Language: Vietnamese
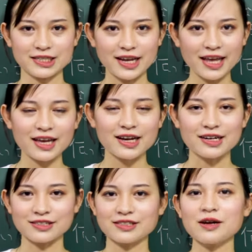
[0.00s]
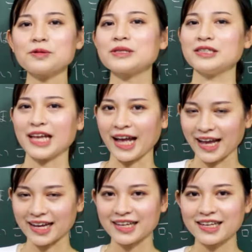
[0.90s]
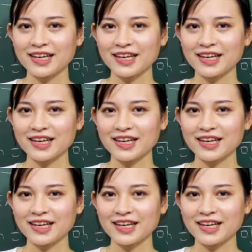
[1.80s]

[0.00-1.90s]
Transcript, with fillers: từ D ở sau từ nhà hàng.